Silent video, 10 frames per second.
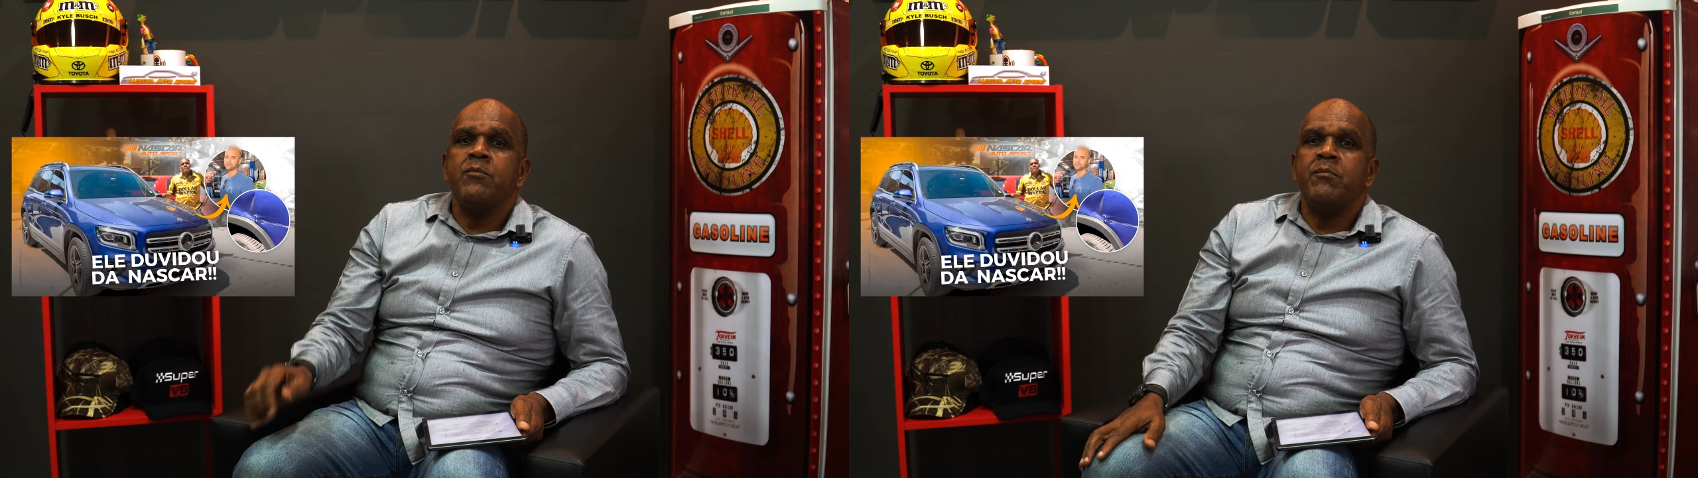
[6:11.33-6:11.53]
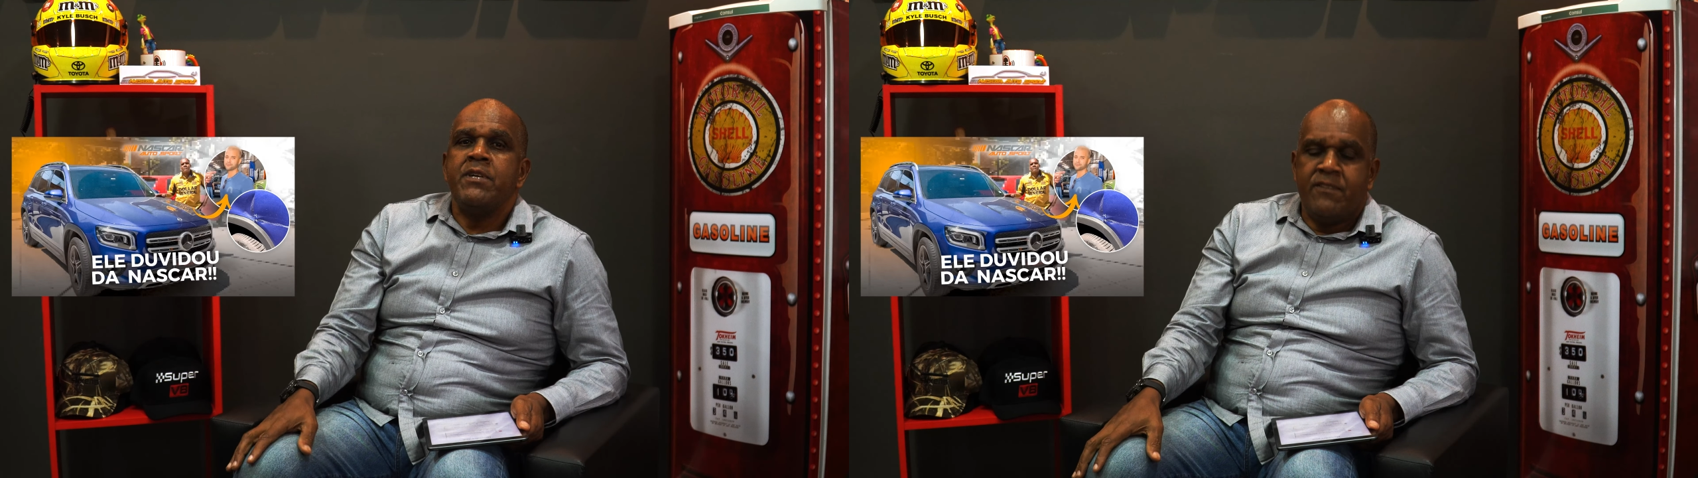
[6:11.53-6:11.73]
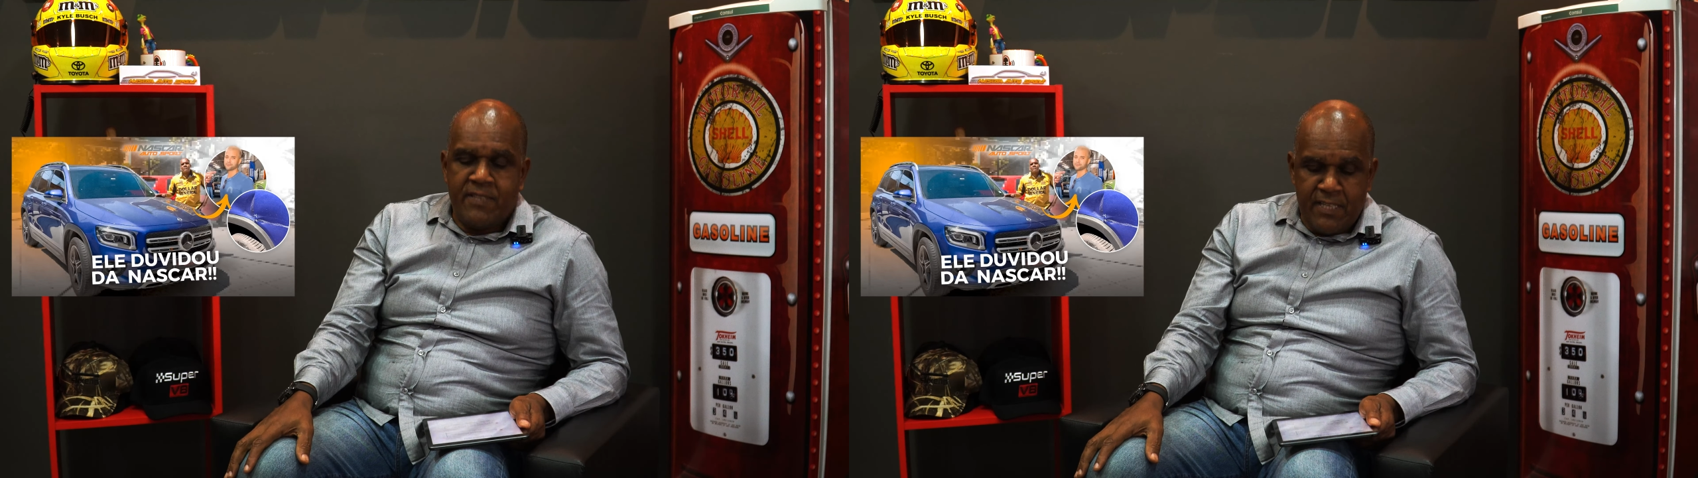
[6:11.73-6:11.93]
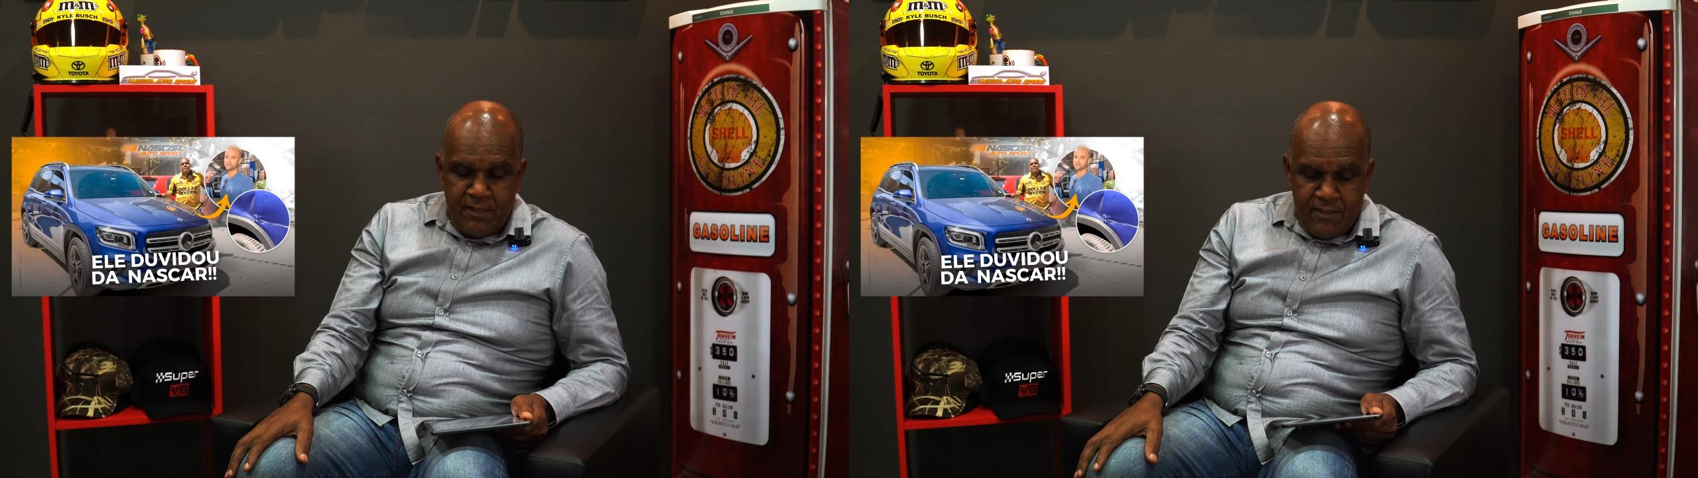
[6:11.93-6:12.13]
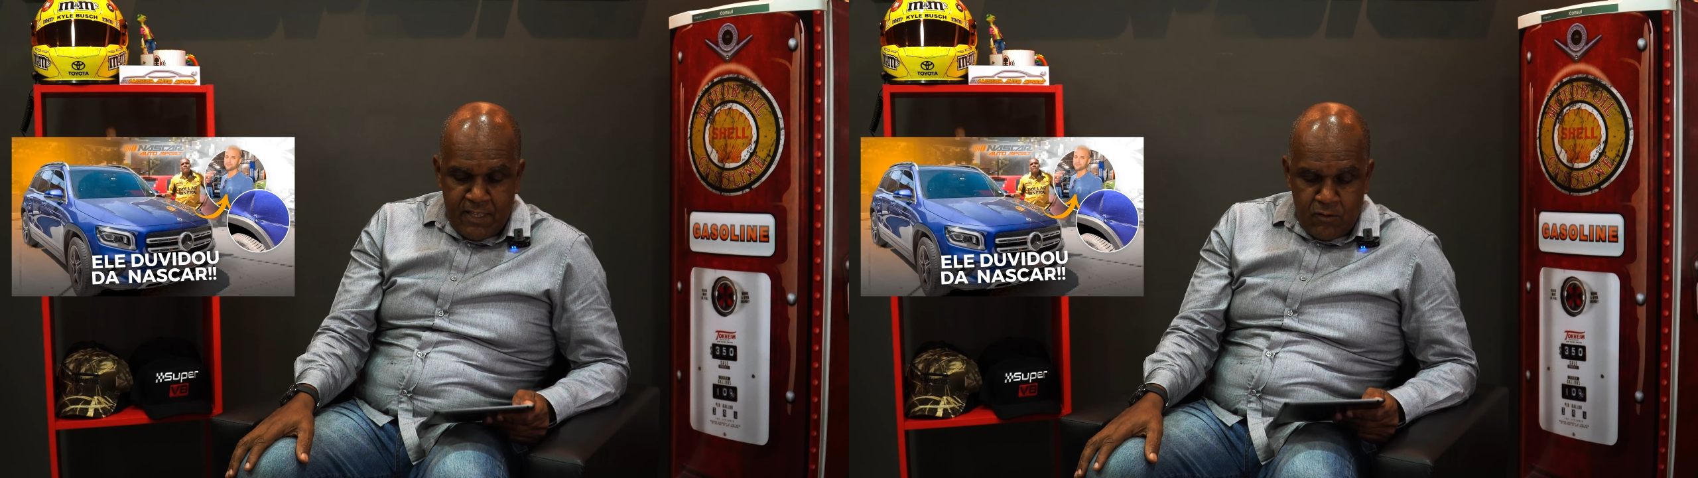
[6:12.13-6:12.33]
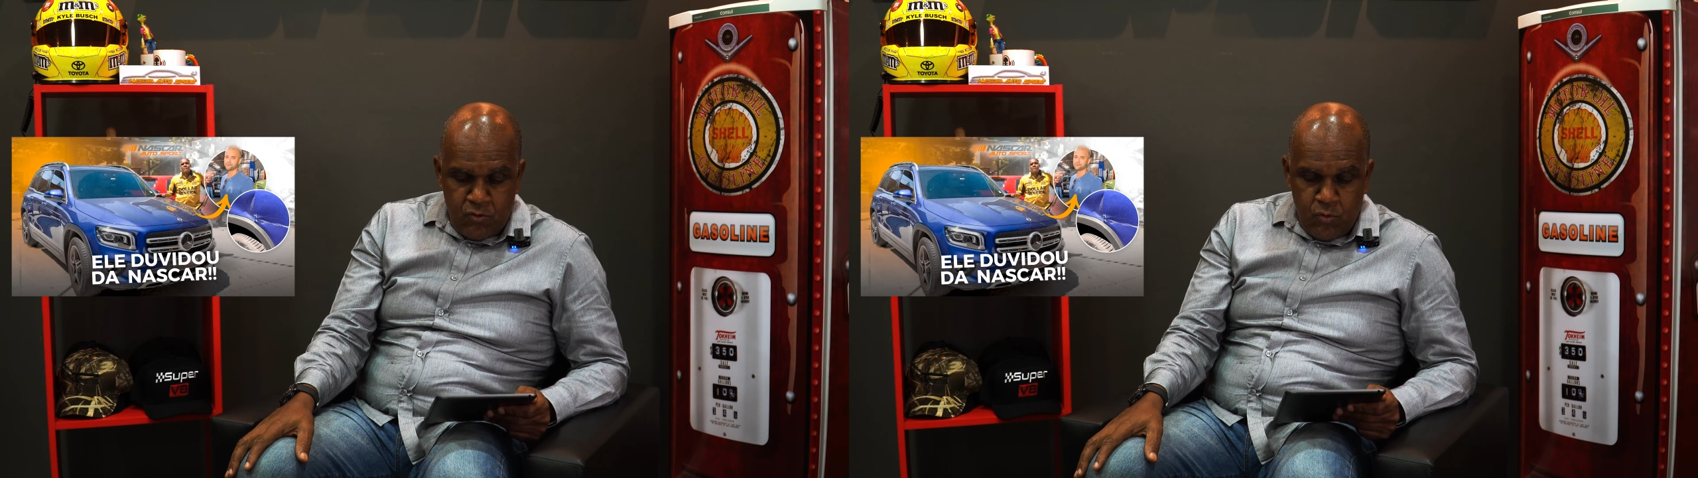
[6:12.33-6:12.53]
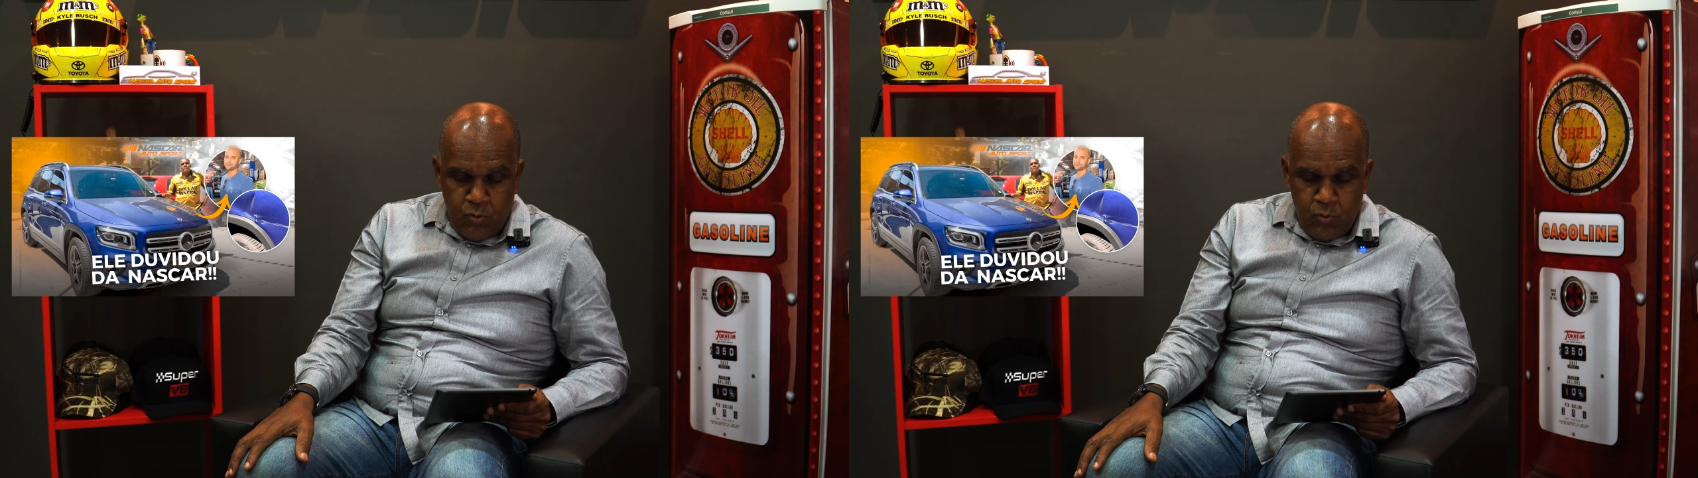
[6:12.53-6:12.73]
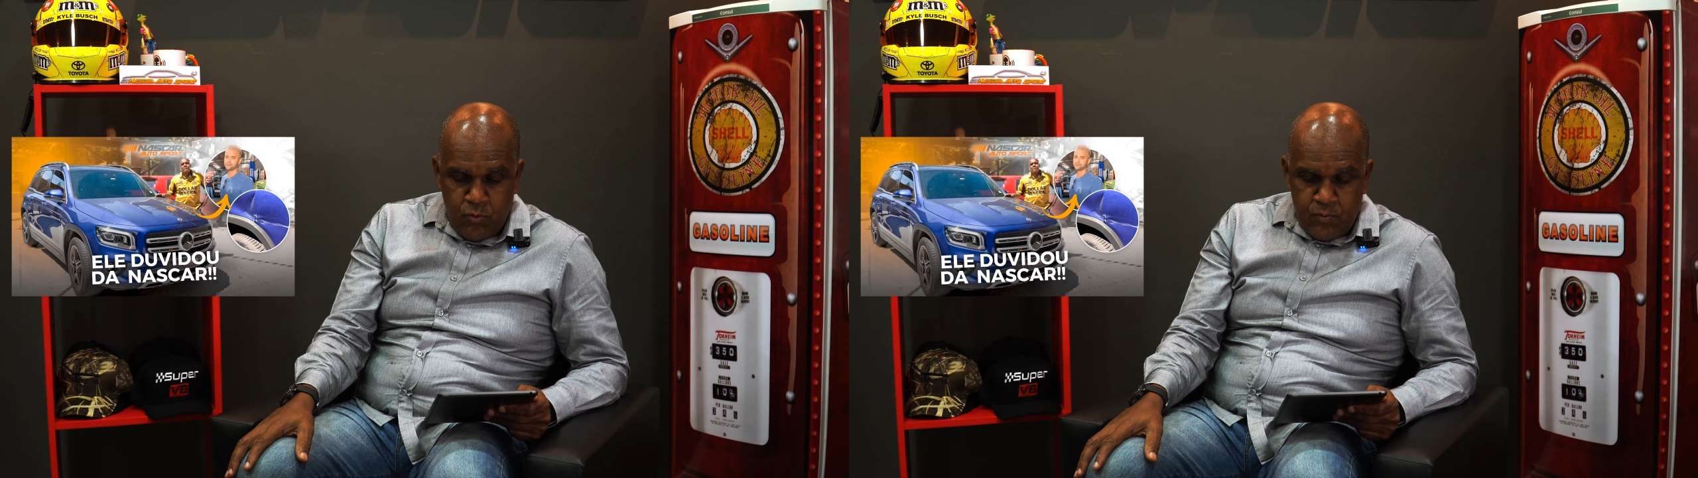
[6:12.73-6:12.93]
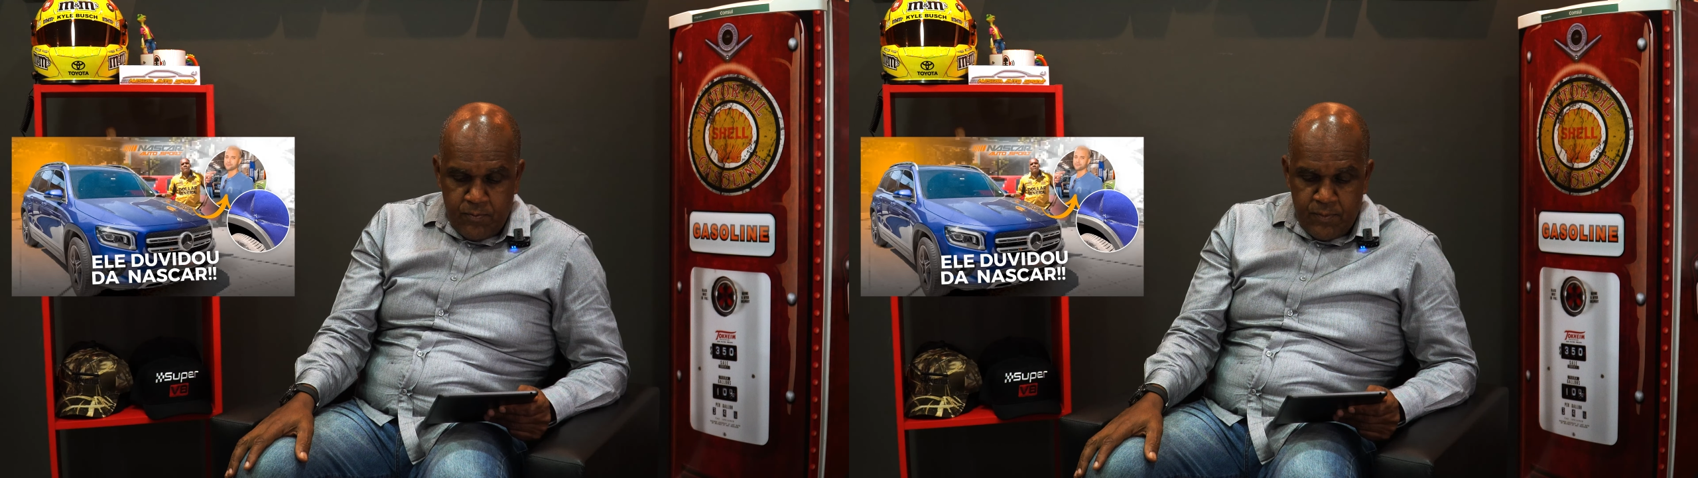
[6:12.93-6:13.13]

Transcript: uma Mercedes azul.